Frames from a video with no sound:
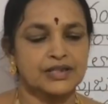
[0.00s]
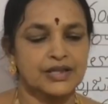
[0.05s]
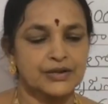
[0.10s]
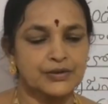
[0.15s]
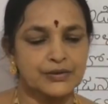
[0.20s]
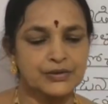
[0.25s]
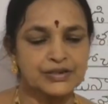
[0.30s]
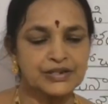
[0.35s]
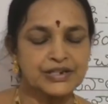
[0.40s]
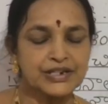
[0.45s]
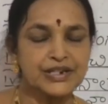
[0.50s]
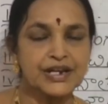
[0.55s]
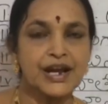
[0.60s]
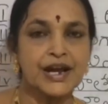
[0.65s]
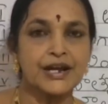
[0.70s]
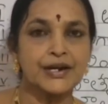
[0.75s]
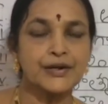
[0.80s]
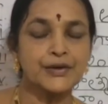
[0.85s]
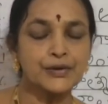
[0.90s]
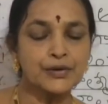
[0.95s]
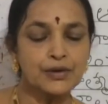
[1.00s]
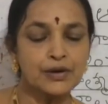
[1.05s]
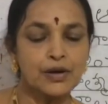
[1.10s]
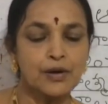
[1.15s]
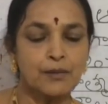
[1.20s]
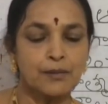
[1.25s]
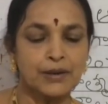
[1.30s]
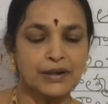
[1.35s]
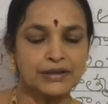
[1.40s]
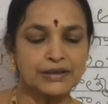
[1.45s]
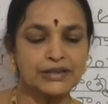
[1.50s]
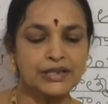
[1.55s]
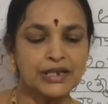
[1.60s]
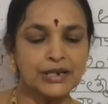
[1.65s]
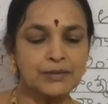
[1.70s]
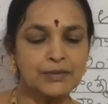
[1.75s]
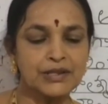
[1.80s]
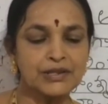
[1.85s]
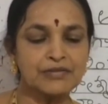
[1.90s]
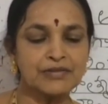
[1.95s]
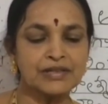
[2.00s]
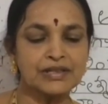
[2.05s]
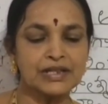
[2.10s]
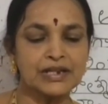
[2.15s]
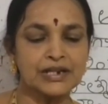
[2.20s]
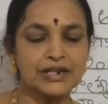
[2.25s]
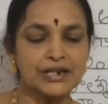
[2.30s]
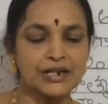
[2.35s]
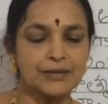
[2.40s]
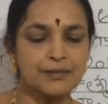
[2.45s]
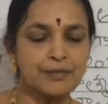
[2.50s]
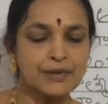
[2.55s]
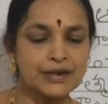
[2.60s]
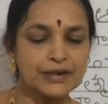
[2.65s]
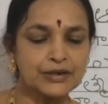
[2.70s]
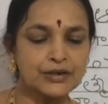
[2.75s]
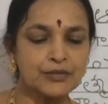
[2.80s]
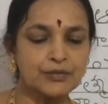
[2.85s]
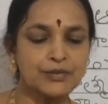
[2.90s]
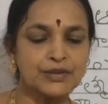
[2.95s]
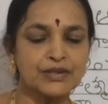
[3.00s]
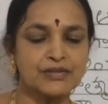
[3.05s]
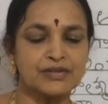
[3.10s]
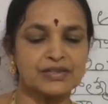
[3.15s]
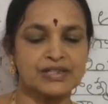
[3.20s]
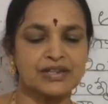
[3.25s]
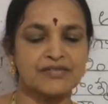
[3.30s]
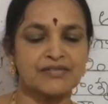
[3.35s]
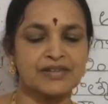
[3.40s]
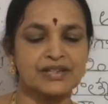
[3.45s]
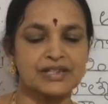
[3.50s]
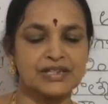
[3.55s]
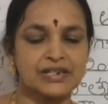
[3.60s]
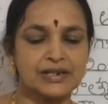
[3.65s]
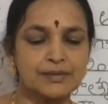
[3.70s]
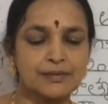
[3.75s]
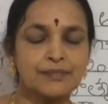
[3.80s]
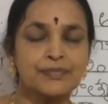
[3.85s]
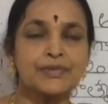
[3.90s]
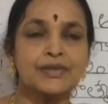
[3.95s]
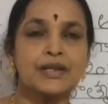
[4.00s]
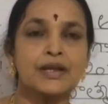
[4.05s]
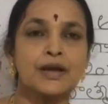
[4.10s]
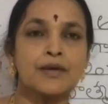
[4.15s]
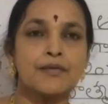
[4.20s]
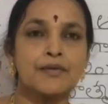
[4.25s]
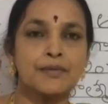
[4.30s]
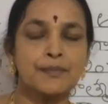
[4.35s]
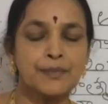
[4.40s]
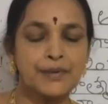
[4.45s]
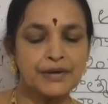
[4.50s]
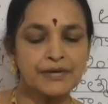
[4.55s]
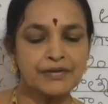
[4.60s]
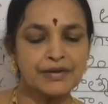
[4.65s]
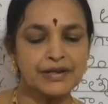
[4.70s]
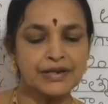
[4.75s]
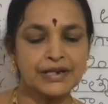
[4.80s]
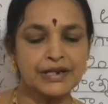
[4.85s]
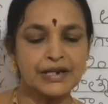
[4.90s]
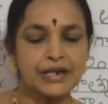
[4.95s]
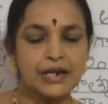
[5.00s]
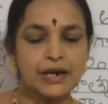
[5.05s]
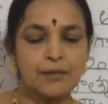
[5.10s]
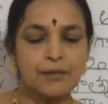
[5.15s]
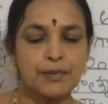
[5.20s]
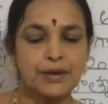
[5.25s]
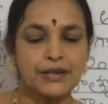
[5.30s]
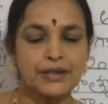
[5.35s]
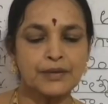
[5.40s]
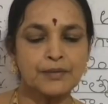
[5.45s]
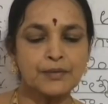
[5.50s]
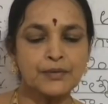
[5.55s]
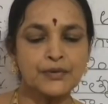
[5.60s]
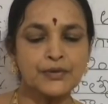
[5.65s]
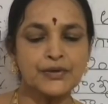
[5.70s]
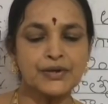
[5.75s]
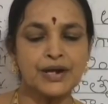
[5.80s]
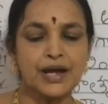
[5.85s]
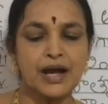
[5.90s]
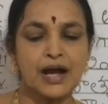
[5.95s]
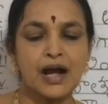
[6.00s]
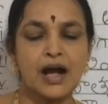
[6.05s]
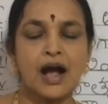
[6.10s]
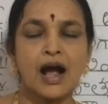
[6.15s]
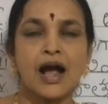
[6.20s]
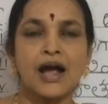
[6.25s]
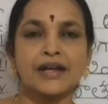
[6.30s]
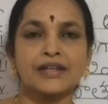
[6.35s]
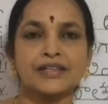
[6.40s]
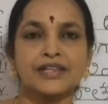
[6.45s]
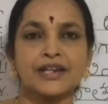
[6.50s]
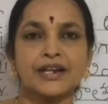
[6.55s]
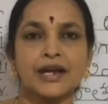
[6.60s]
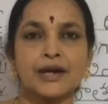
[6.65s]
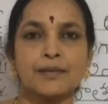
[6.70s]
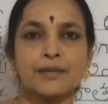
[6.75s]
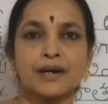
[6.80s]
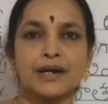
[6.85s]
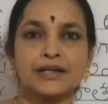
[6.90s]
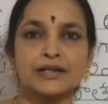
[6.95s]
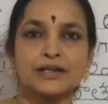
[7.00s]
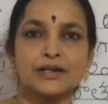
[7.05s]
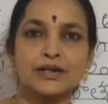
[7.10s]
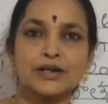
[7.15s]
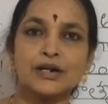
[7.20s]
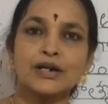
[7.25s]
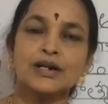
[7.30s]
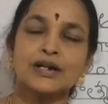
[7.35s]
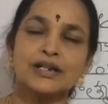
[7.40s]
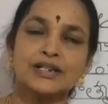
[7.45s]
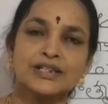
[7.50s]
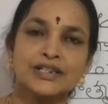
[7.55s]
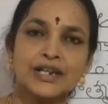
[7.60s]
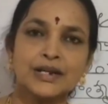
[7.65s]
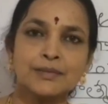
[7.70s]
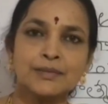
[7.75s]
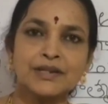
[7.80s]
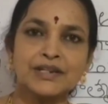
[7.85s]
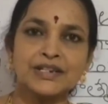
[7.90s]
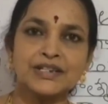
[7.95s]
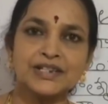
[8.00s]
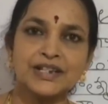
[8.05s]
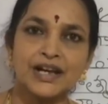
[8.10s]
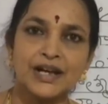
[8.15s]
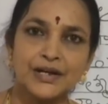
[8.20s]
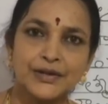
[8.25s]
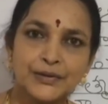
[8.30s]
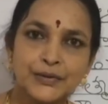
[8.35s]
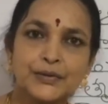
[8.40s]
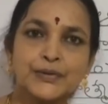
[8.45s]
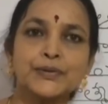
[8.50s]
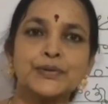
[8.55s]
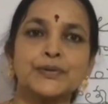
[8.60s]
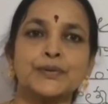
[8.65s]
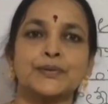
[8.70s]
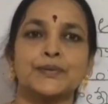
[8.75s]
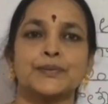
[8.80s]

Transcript: సరోజిని నాయుడు పద్దెనిమిది వందల డెబ్భై తొమ్మిదవ సంవత్సరం ఫిబ్రవరి పదమూడున హైదరాబాదులో జన్మించారు